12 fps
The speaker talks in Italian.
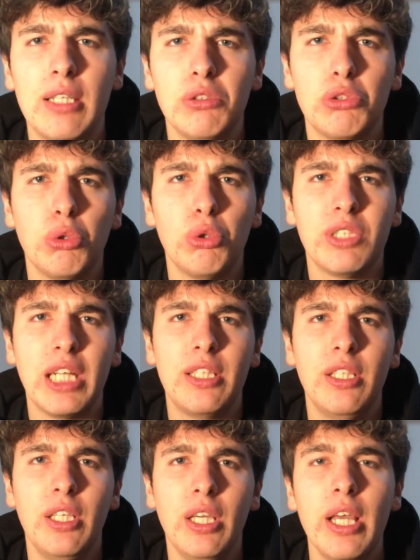non sono
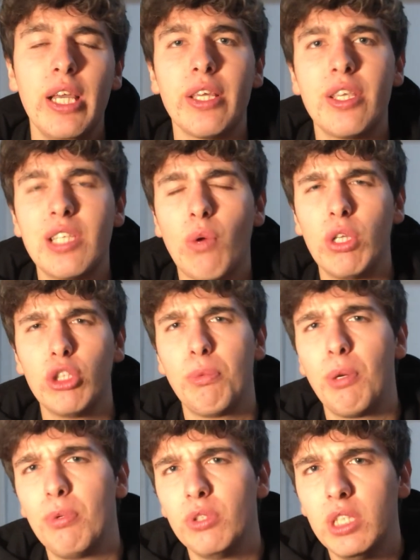stati chissà quanto
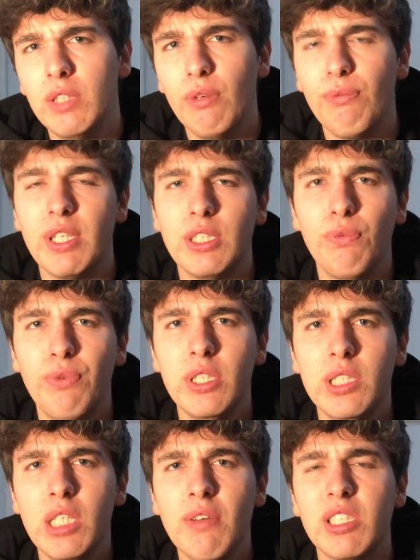propositivi in fase
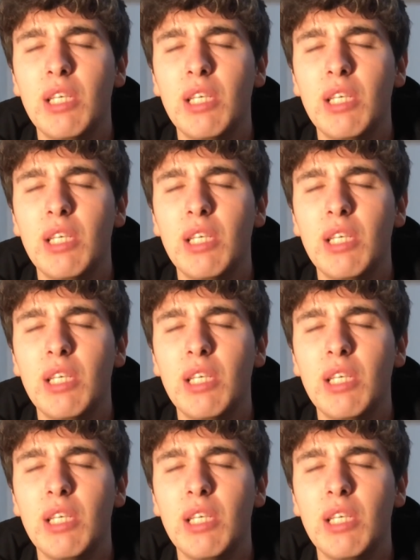offensiva,